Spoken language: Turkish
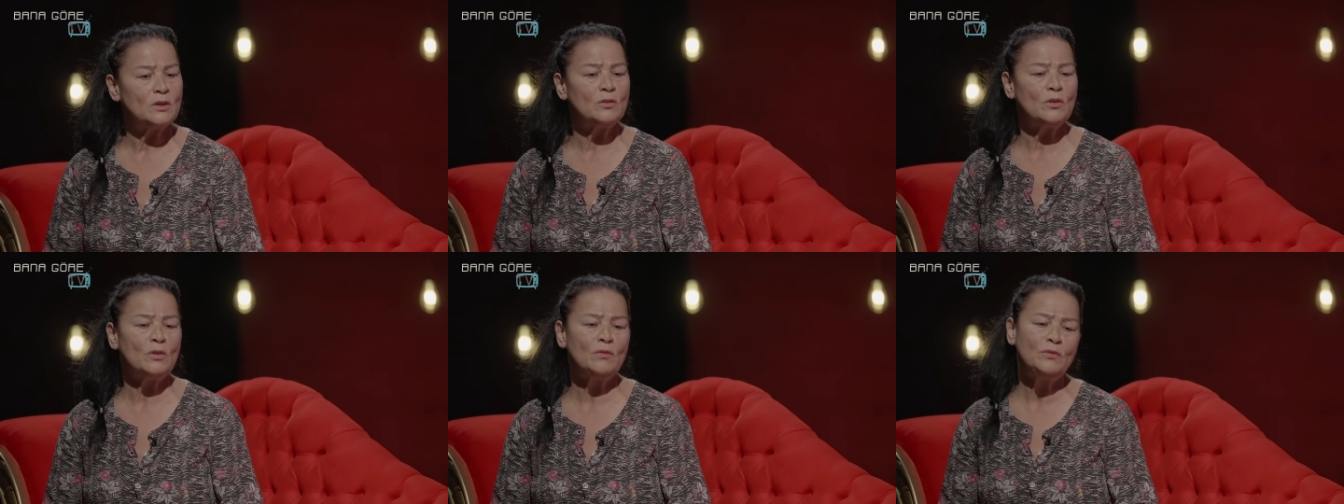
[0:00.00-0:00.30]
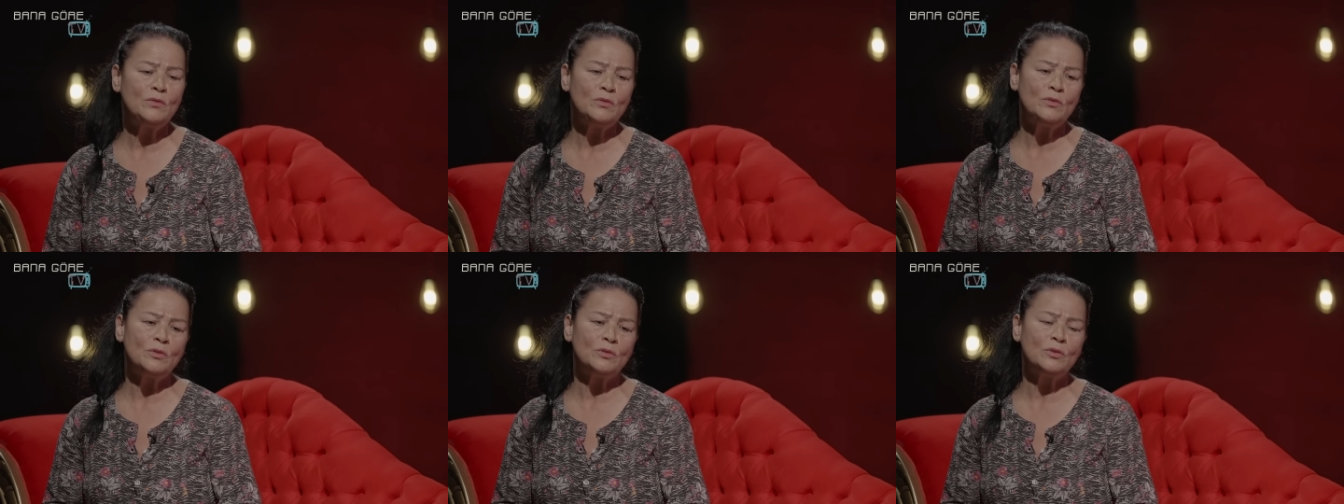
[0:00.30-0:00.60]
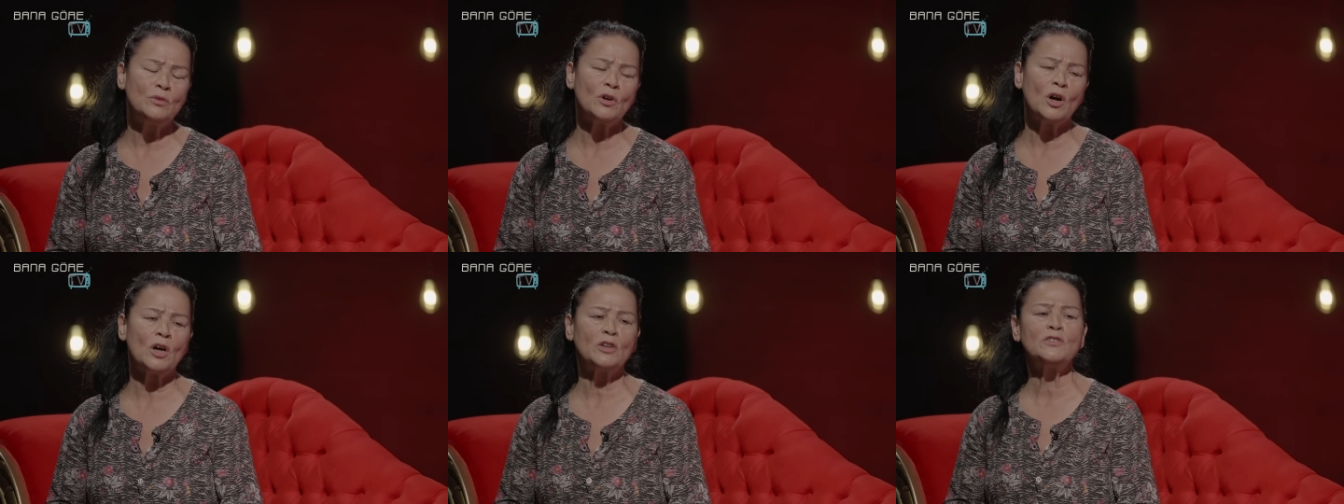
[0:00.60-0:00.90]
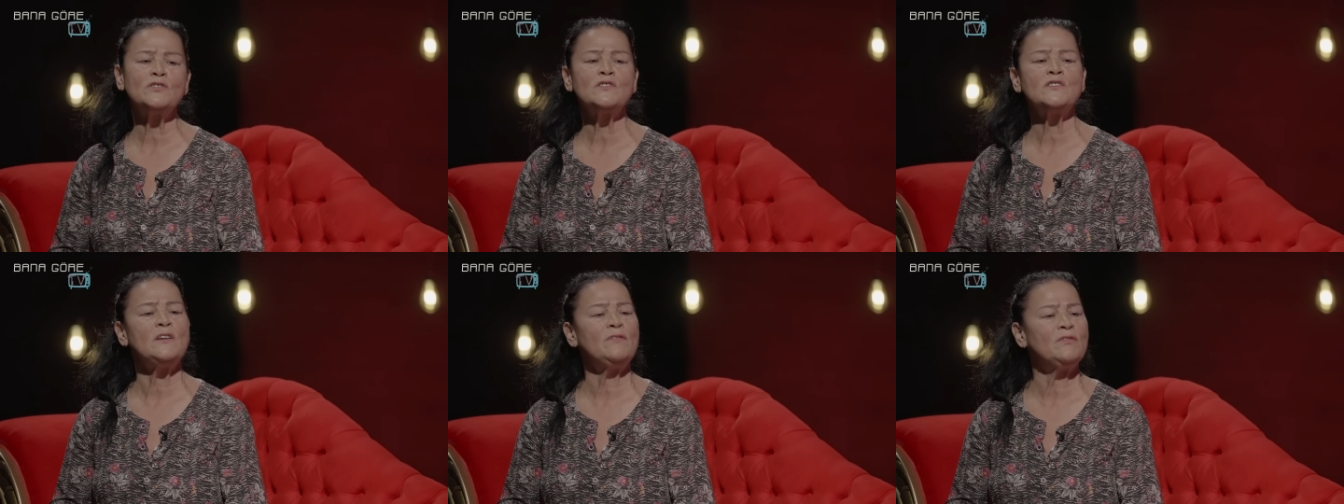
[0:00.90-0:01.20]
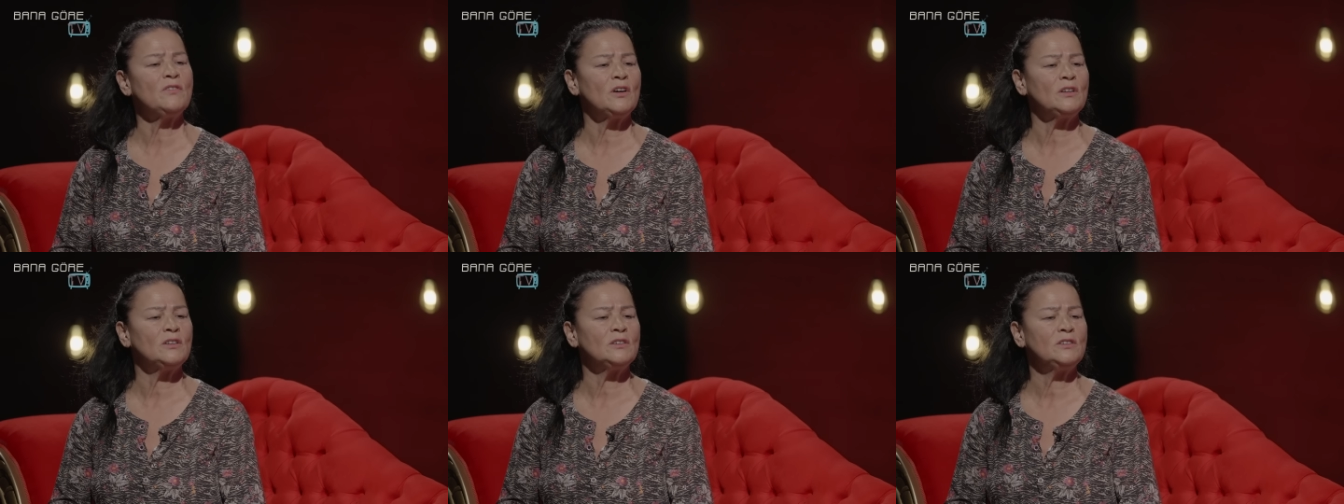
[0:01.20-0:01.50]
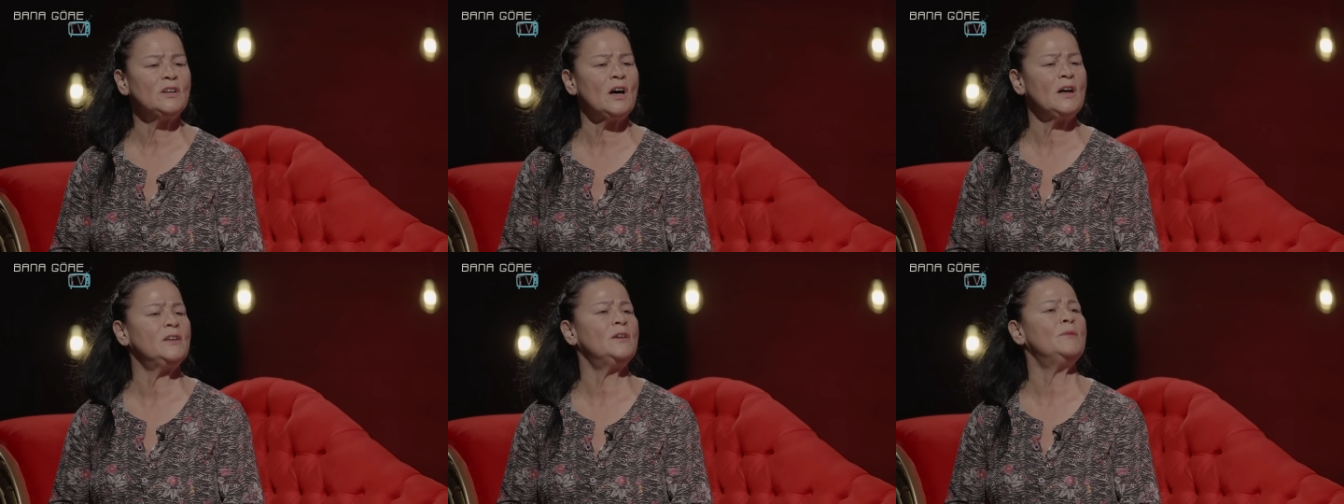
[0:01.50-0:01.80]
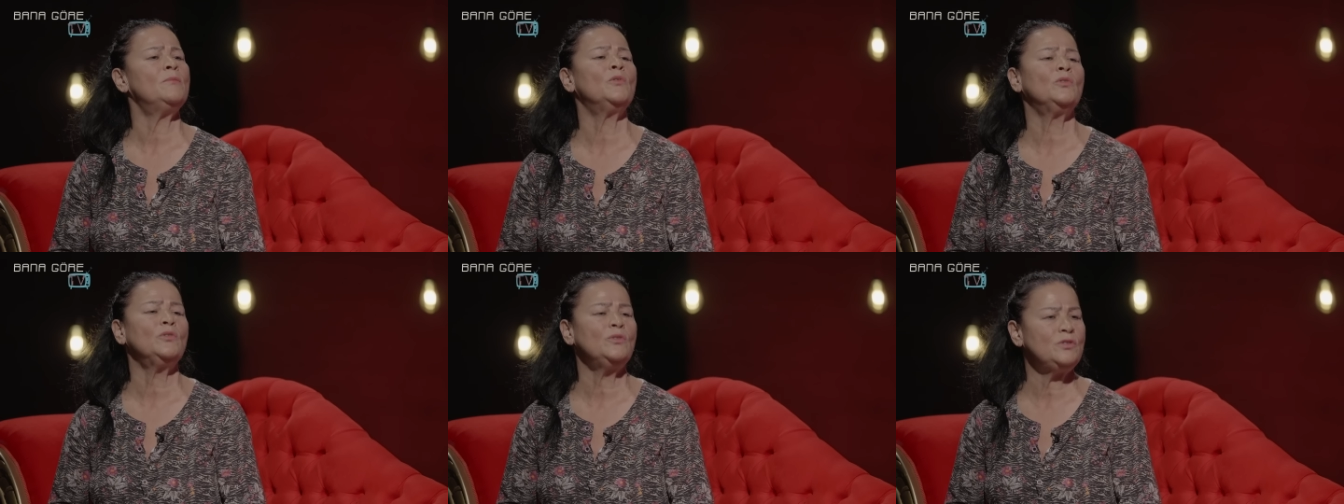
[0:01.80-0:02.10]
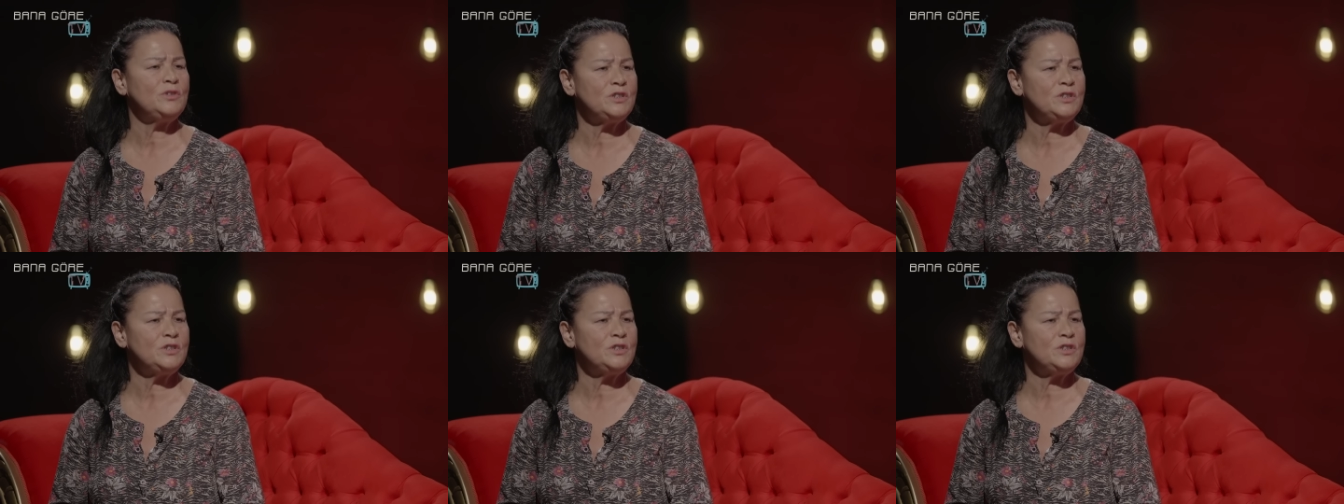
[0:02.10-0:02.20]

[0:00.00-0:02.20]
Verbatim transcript: Dövdürürdü, kadın zevk alırdı. Annemi onun